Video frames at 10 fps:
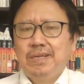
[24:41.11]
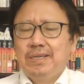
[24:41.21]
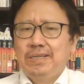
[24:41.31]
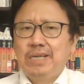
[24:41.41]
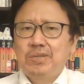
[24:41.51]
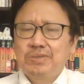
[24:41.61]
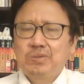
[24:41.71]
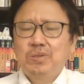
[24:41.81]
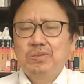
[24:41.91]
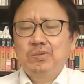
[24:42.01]
也就
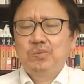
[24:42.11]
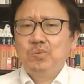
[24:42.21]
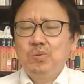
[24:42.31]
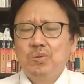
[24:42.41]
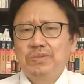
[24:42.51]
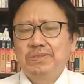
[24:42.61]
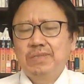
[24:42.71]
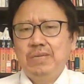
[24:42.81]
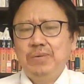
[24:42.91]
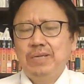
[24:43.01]
是说，如果
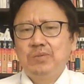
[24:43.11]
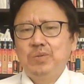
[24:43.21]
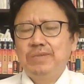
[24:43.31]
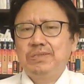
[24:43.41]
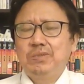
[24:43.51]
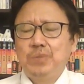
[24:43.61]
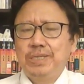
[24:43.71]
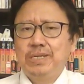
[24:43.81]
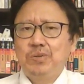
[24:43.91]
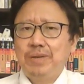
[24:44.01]
十一月瑞士举
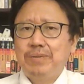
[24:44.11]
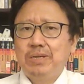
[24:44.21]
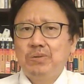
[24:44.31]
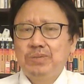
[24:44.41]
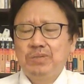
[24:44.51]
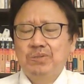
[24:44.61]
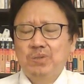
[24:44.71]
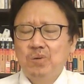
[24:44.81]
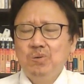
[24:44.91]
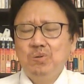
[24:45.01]
行的全民公投
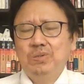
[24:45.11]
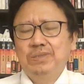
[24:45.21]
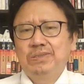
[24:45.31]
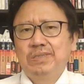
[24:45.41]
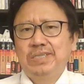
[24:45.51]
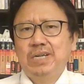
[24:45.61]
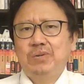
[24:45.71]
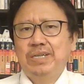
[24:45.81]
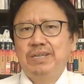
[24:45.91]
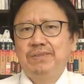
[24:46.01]
通过，相
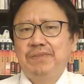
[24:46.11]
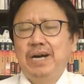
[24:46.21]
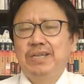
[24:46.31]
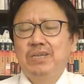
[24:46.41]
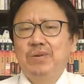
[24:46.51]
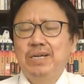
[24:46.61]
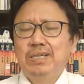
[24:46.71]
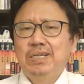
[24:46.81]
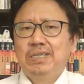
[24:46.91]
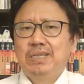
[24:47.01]
关的法案的话，
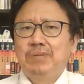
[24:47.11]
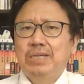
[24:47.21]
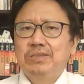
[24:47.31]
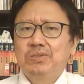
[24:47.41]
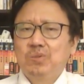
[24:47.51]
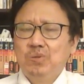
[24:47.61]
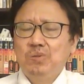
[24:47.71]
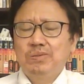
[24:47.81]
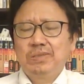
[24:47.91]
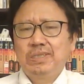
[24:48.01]
那么中
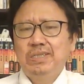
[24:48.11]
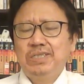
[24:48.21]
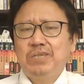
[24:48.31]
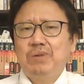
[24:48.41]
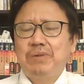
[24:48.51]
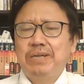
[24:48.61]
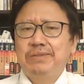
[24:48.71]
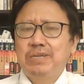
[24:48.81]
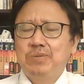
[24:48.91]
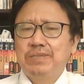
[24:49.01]
共各级官员
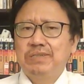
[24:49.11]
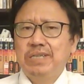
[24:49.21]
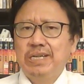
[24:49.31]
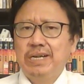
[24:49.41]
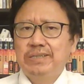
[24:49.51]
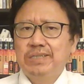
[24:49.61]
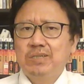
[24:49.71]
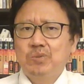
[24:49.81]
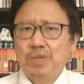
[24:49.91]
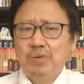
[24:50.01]
在瑞士银行
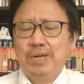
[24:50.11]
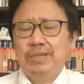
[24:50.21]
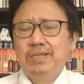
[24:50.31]
的存款，